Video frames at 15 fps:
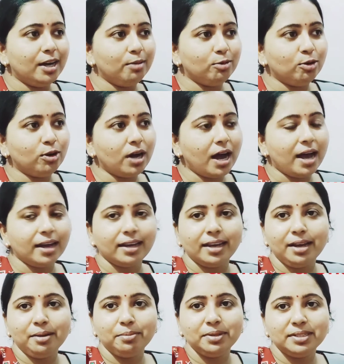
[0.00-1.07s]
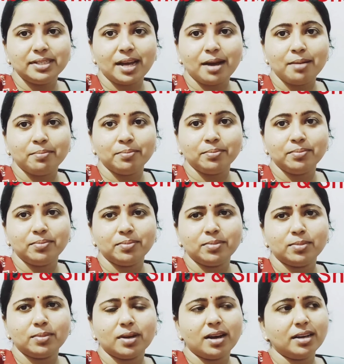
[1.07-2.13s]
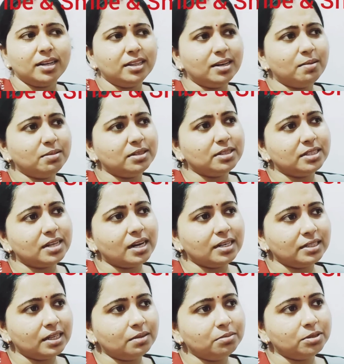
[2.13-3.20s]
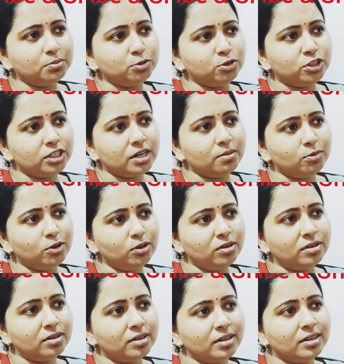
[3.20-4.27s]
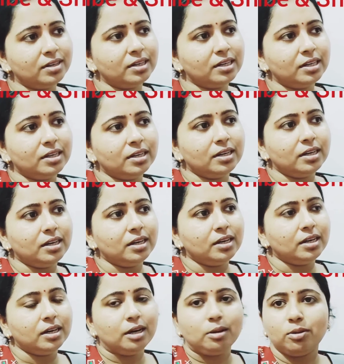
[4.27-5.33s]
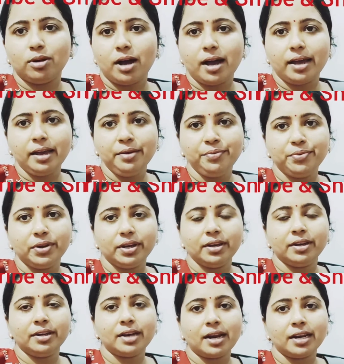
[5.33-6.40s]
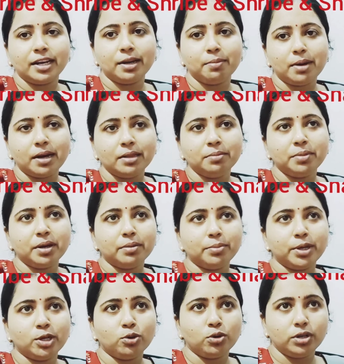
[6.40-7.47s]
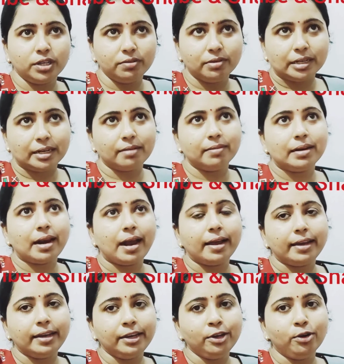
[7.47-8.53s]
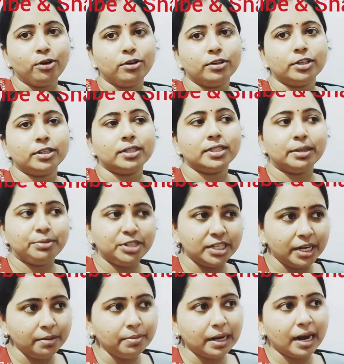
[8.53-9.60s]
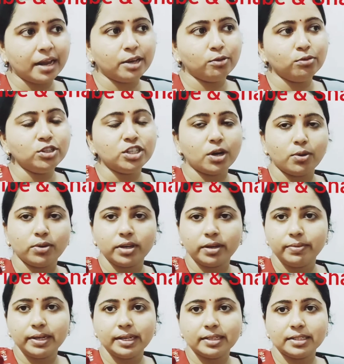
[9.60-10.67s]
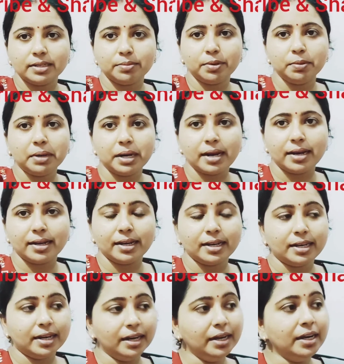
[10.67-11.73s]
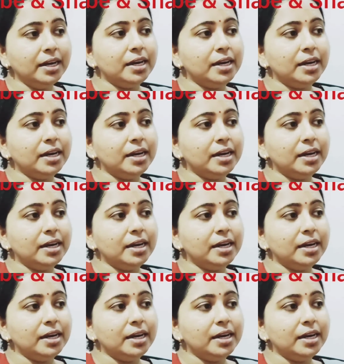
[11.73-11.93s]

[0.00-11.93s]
हम लोग आगे अभी शाम का कितना बजे साढ़े सात बजे पहुँचे ना हम लोग हम लोग आए फिर आने के बाद मैं अभी रोटी वगैरह बनाई और सब्जी नहीं बनाई हूँ जाऊँगी भी किचन में बनाने के लिए